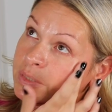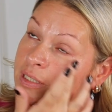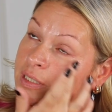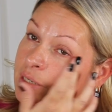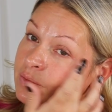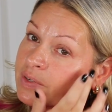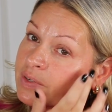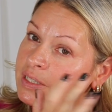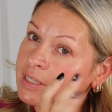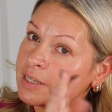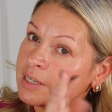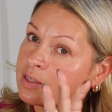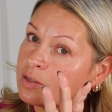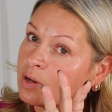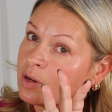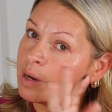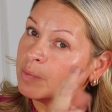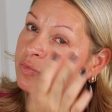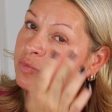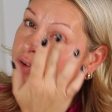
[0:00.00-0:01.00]
mit dem, was ich jetzt
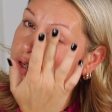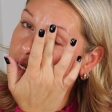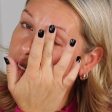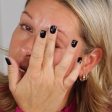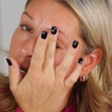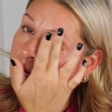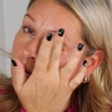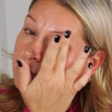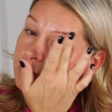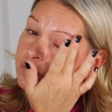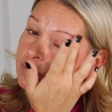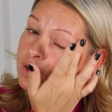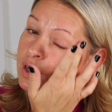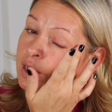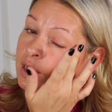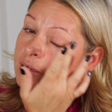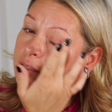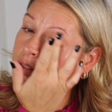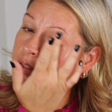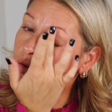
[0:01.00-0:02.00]
noch am Finger habe,
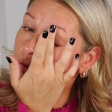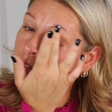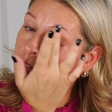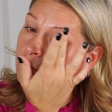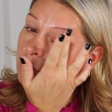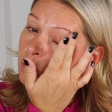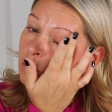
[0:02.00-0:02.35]
fahre ich auch hier